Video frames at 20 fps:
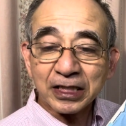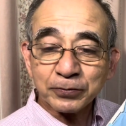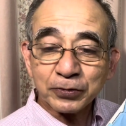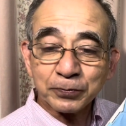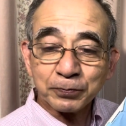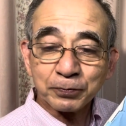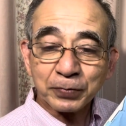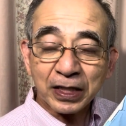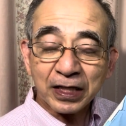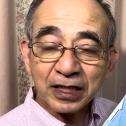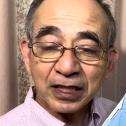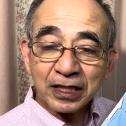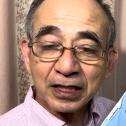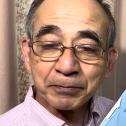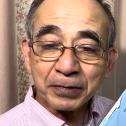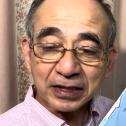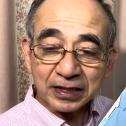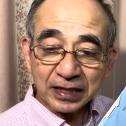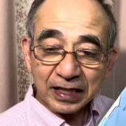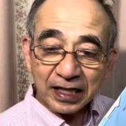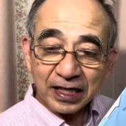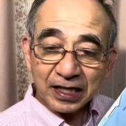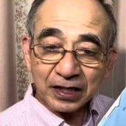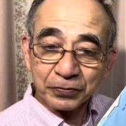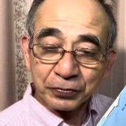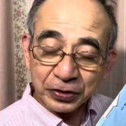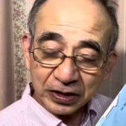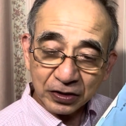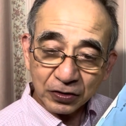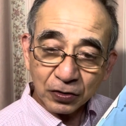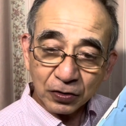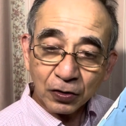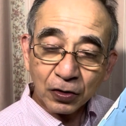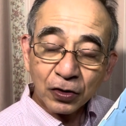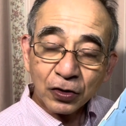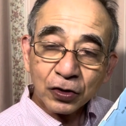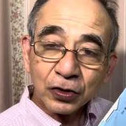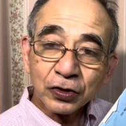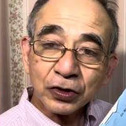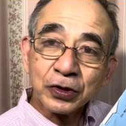分派、また不貧困、
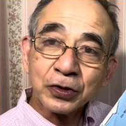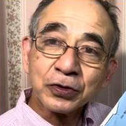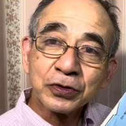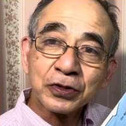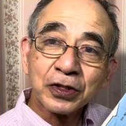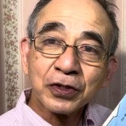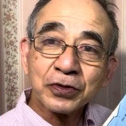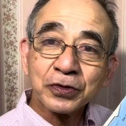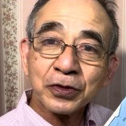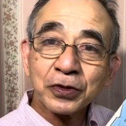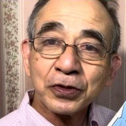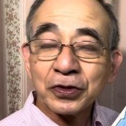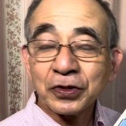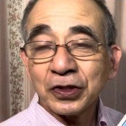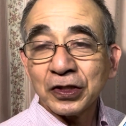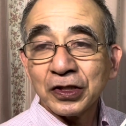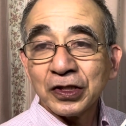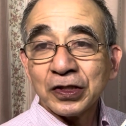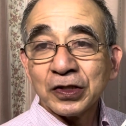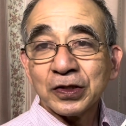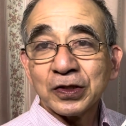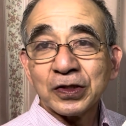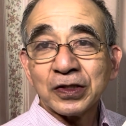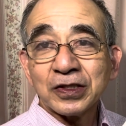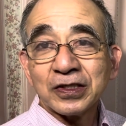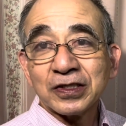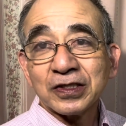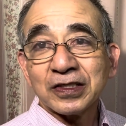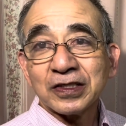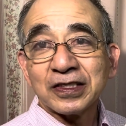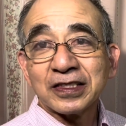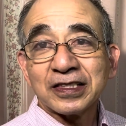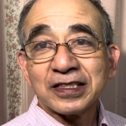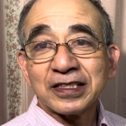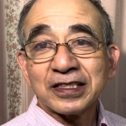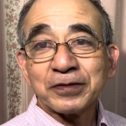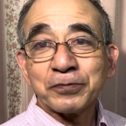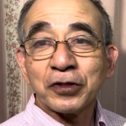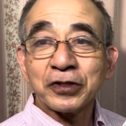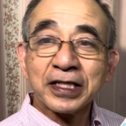いろいろとそういう
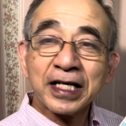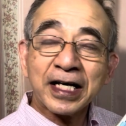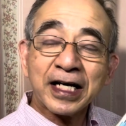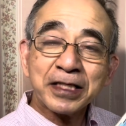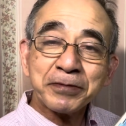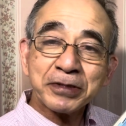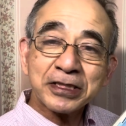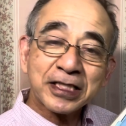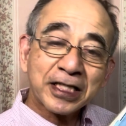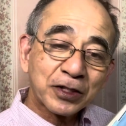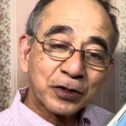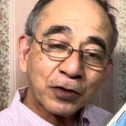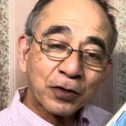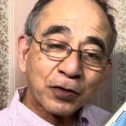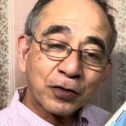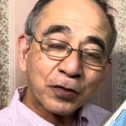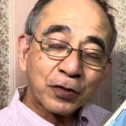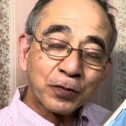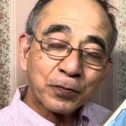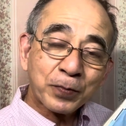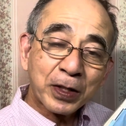問題がありましたけど、